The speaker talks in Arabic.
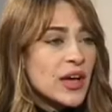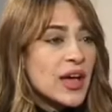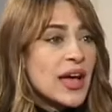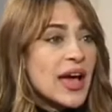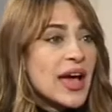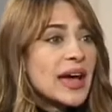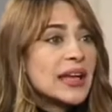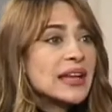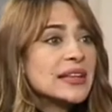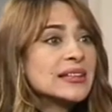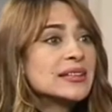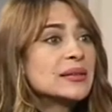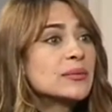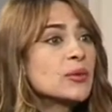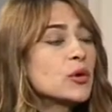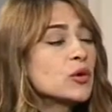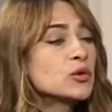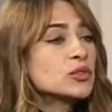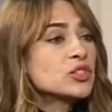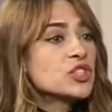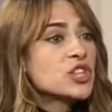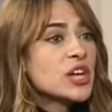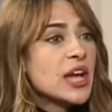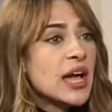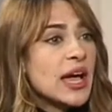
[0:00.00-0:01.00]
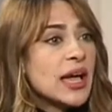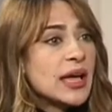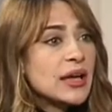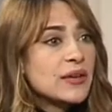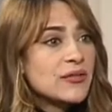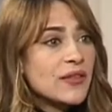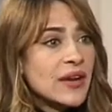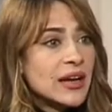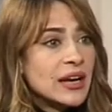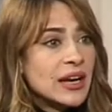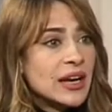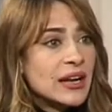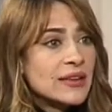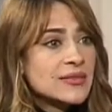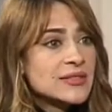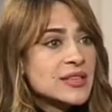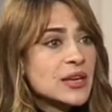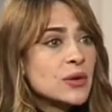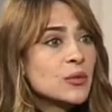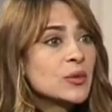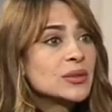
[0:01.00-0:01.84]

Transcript: هل انت ما كنتش خايف على نفسك